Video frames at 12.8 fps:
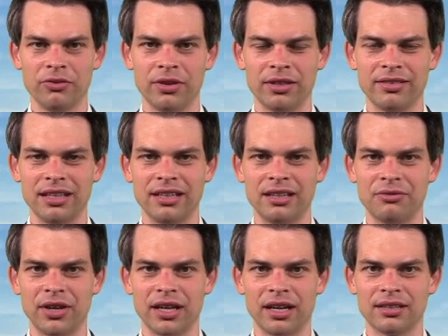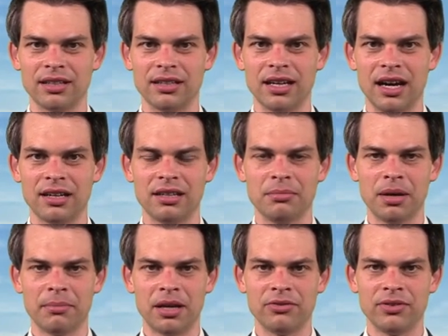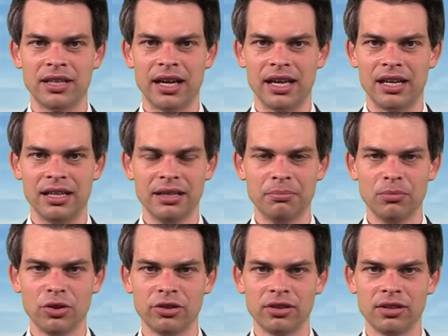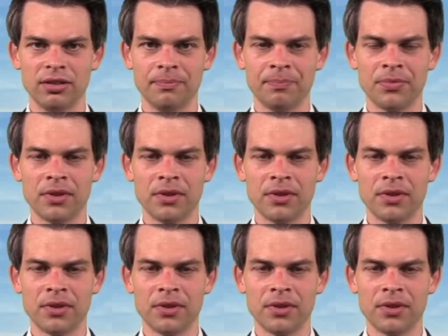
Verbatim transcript: wie wir sie in den vergangenen Jahren immer mal wieder erleben mussten.